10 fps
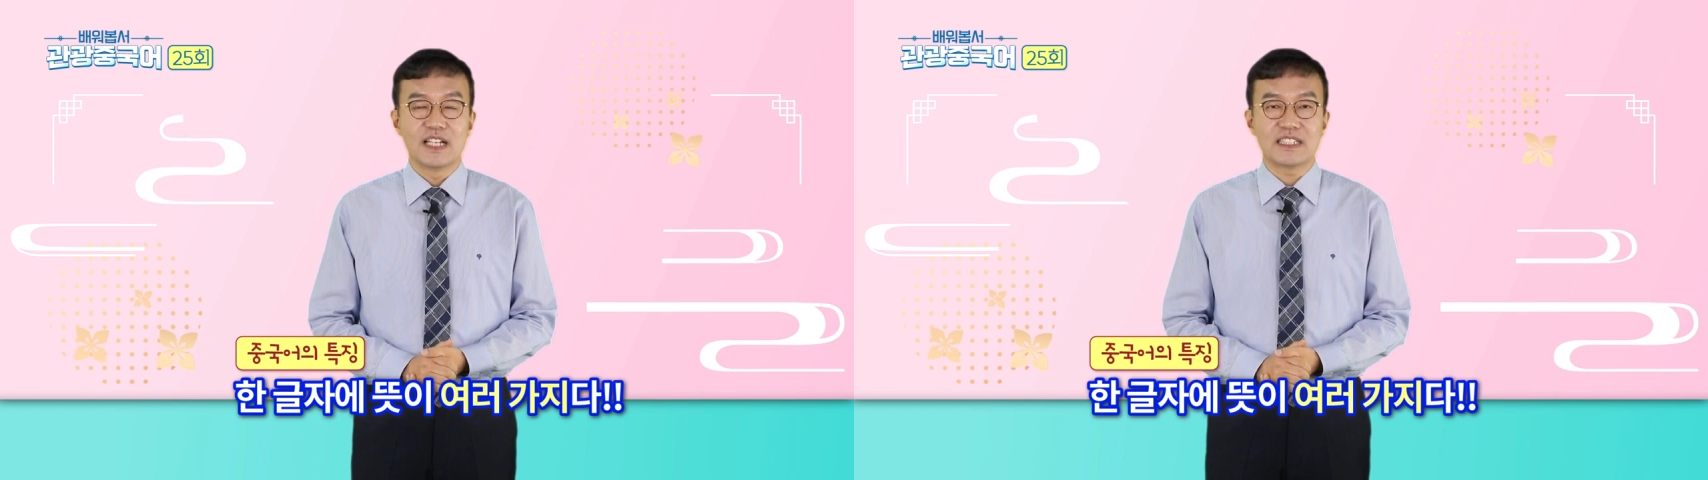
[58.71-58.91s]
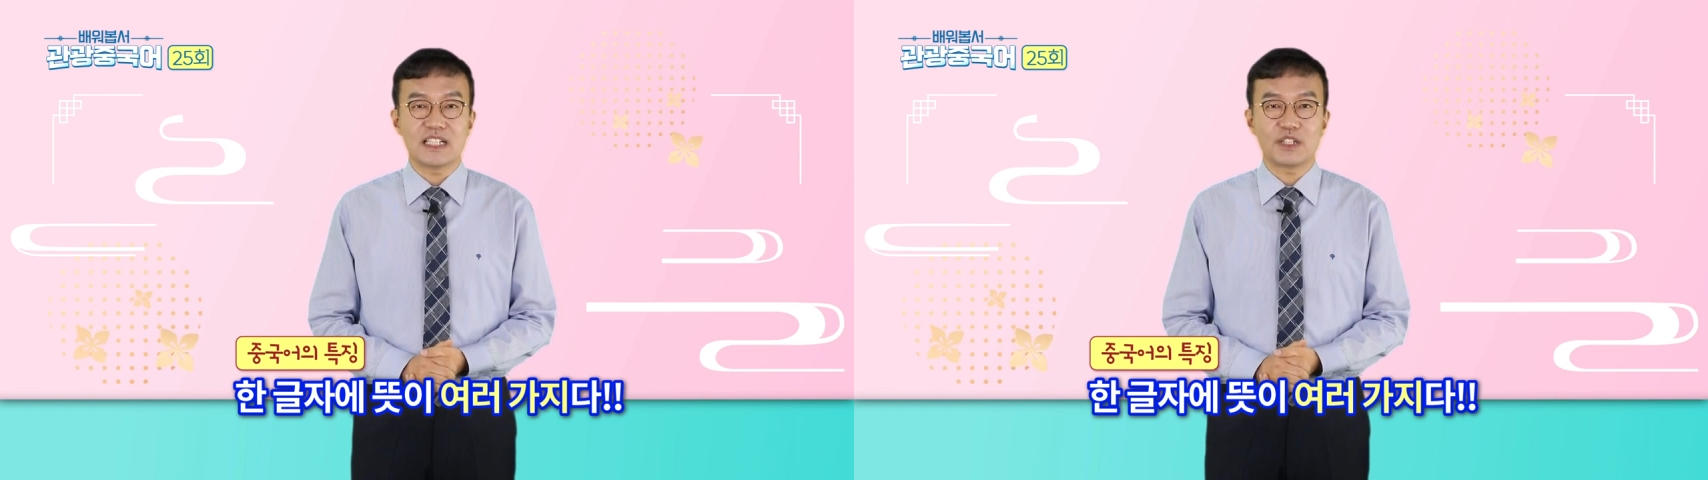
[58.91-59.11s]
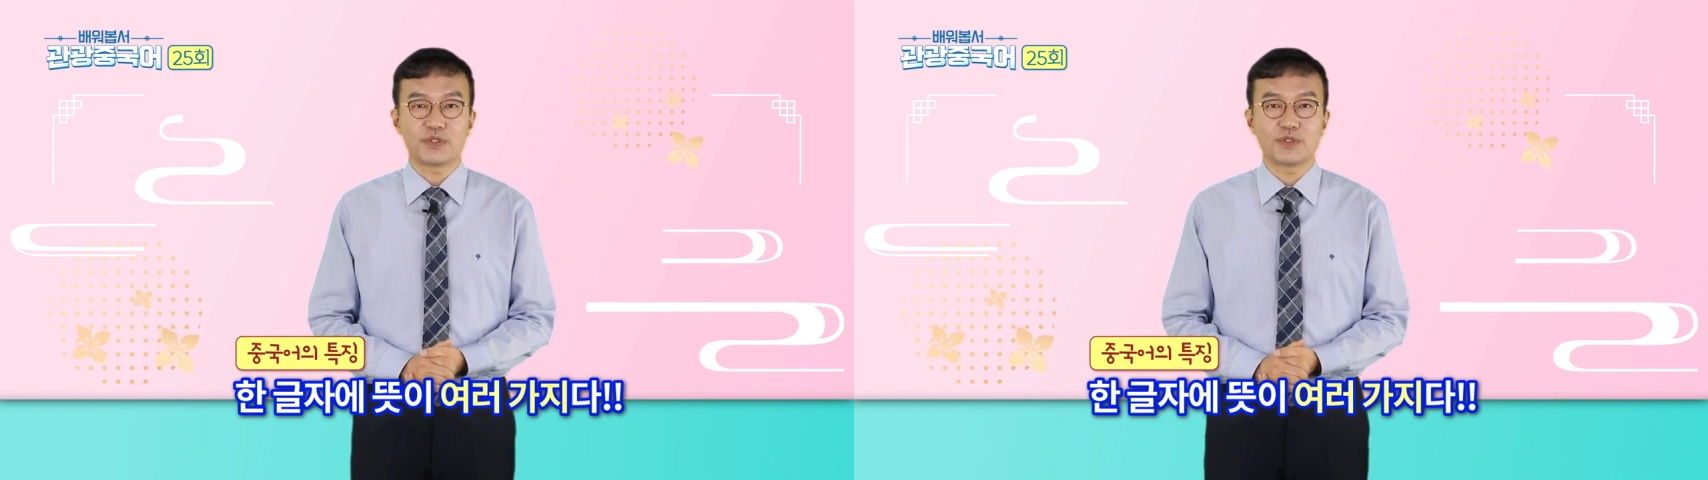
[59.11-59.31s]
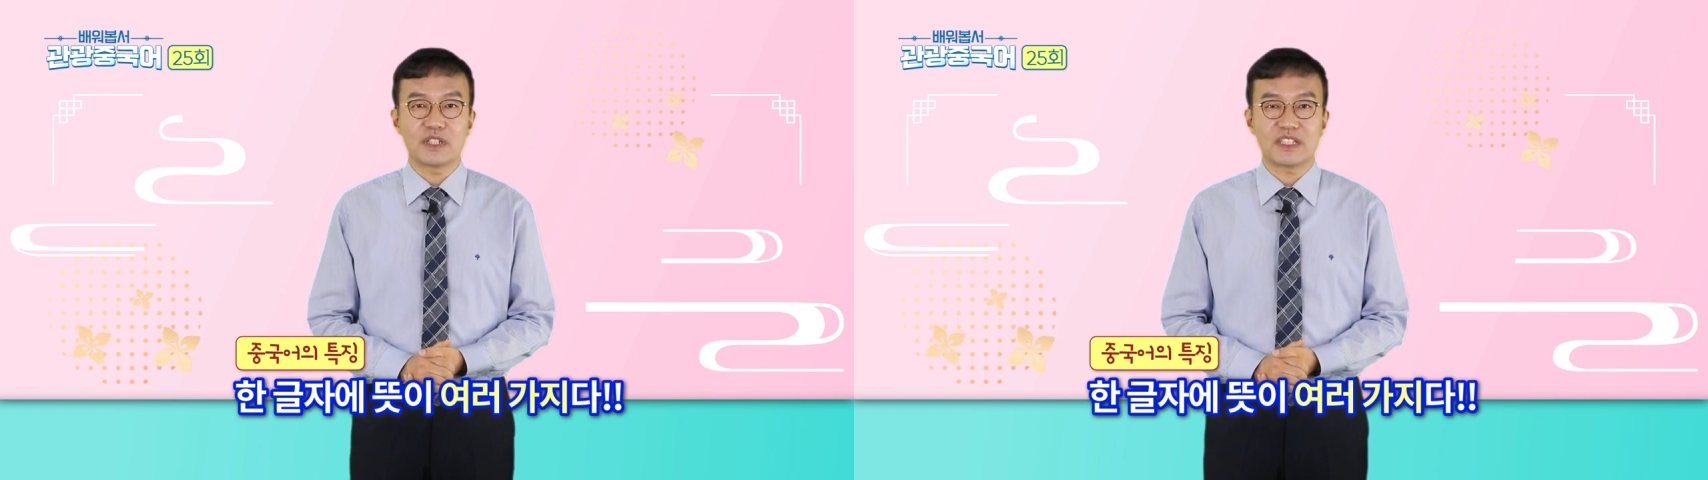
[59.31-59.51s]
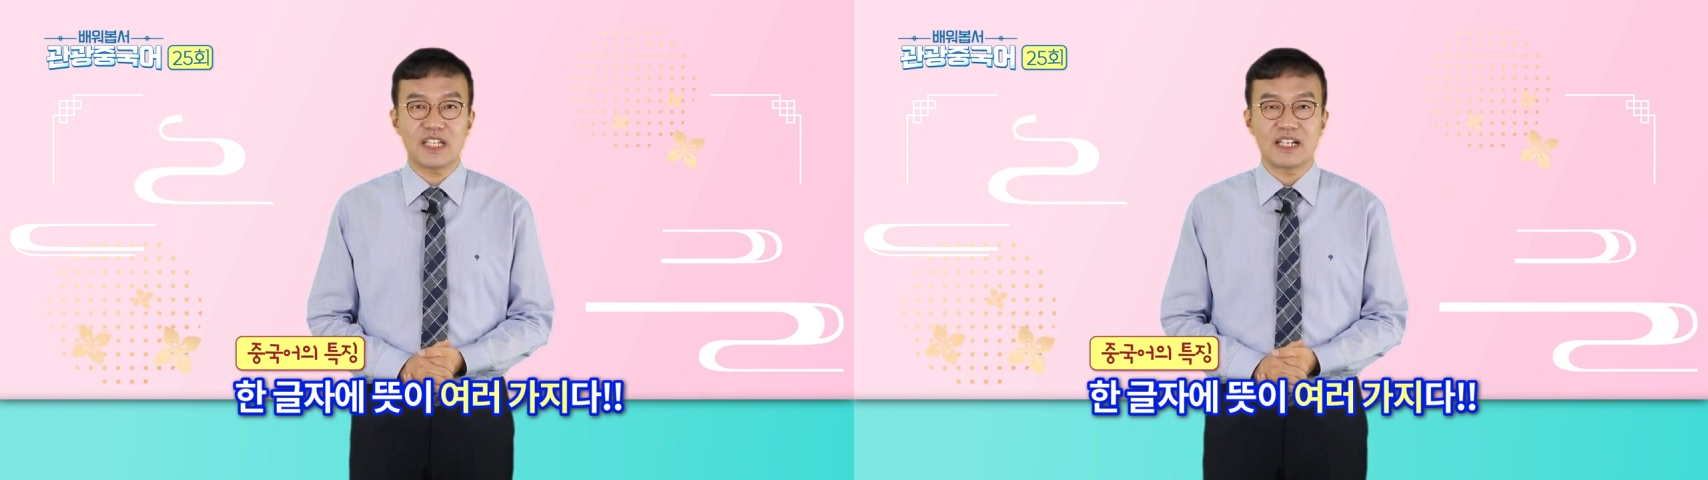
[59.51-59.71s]
자 그리고
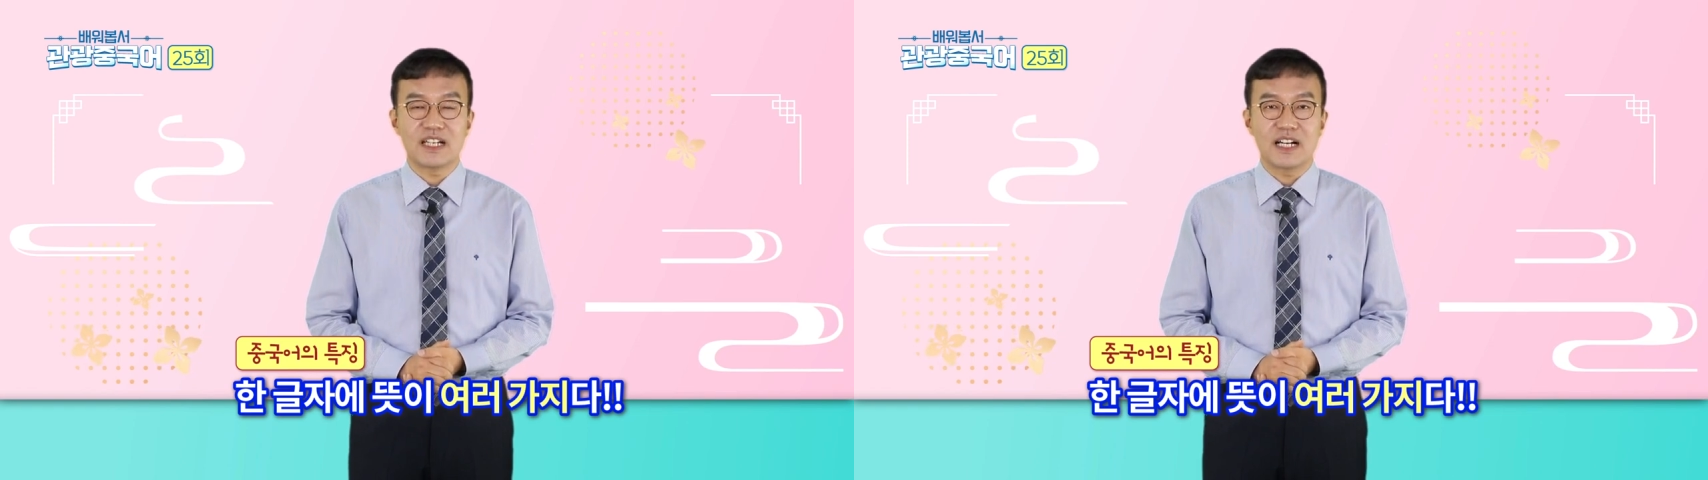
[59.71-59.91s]
중국의 특징